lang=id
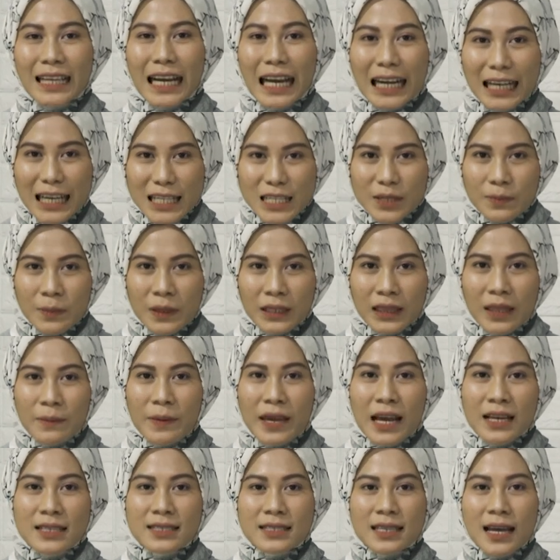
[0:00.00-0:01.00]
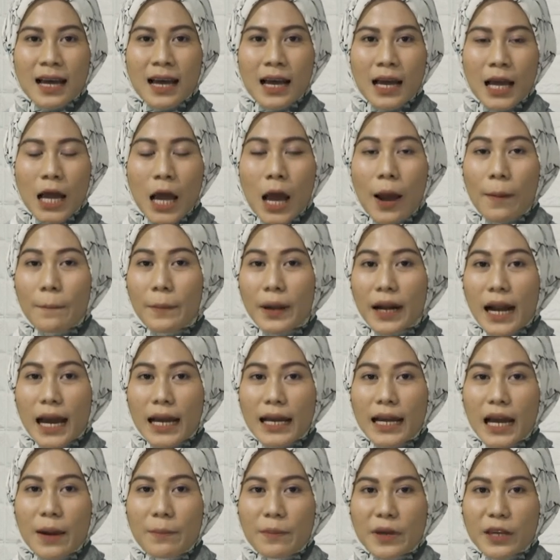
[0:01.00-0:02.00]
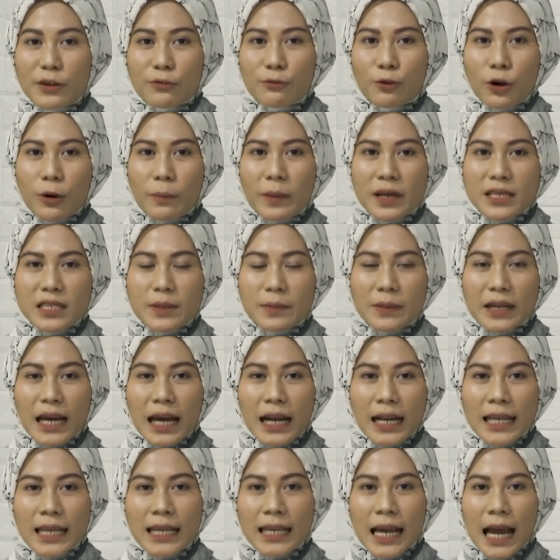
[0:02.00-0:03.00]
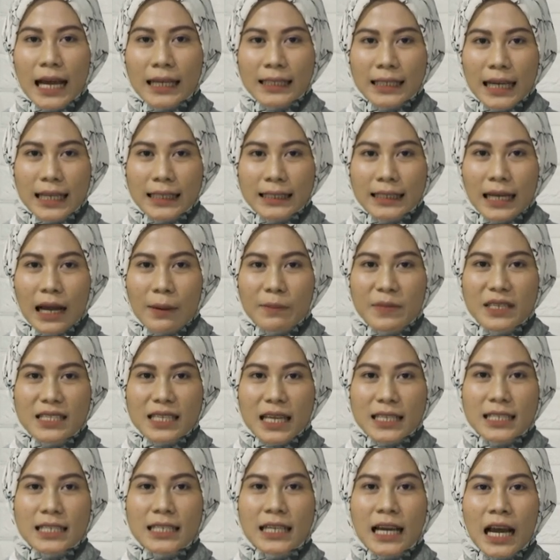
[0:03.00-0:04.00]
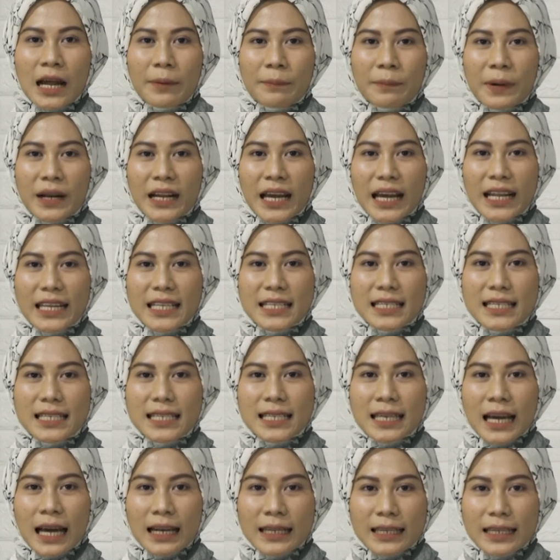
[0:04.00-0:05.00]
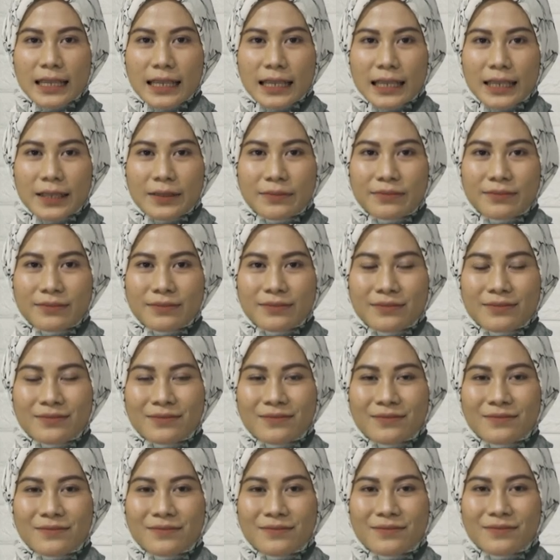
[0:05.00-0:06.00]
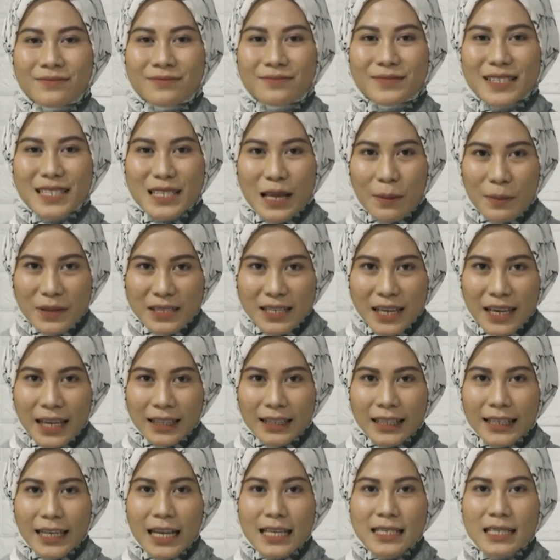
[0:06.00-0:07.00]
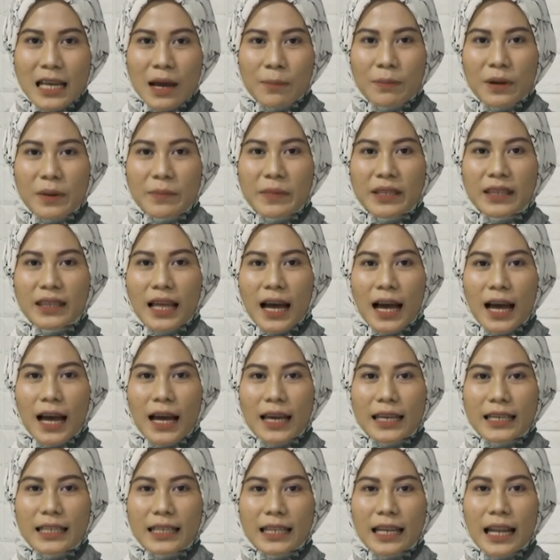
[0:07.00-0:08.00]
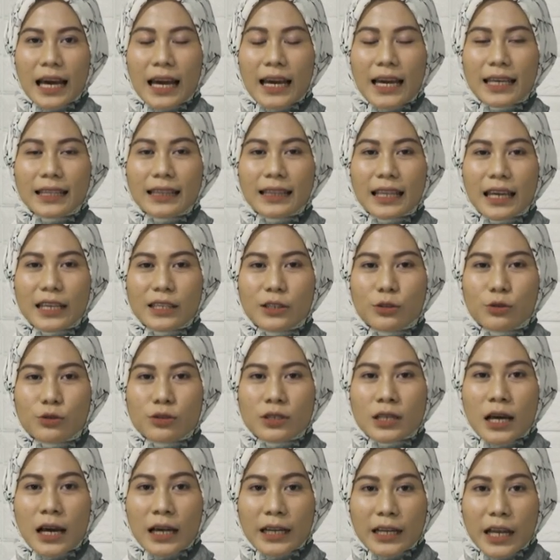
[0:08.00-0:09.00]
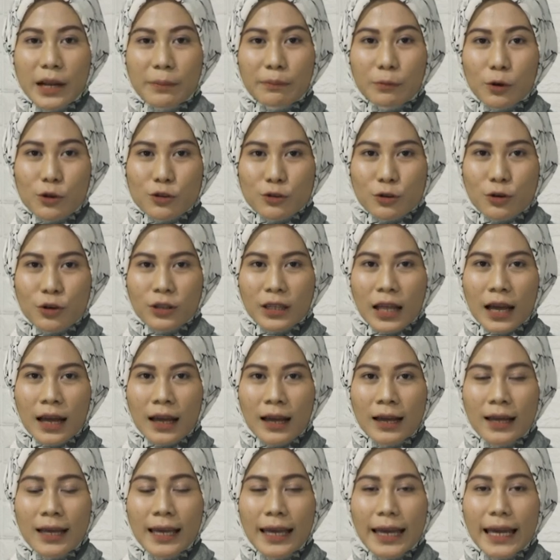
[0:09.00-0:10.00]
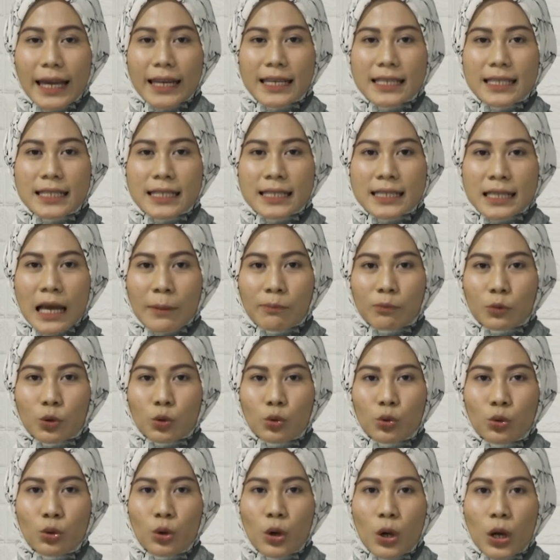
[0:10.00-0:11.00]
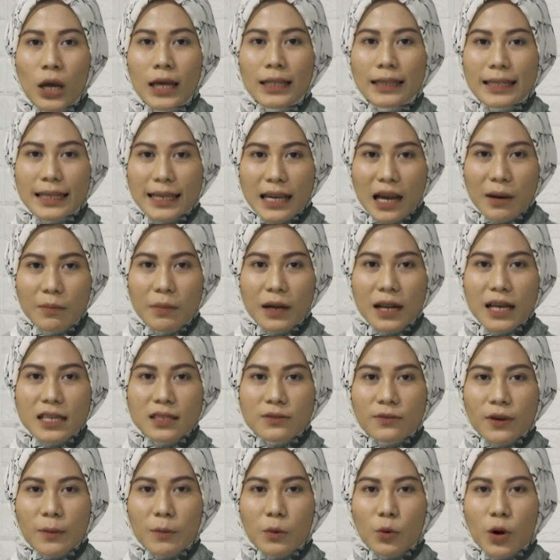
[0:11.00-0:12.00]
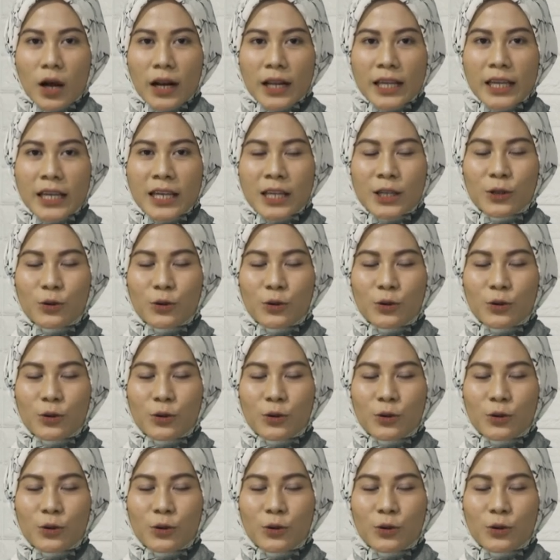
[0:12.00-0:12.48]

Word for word: Karena seperti biasa, beragam informasi menarik akan kami sajikan pada edisi kali ini. Bersama saya Trias Haprimita, inilah Headline News Harian Poskota, edisi Sabtu, 13 Februari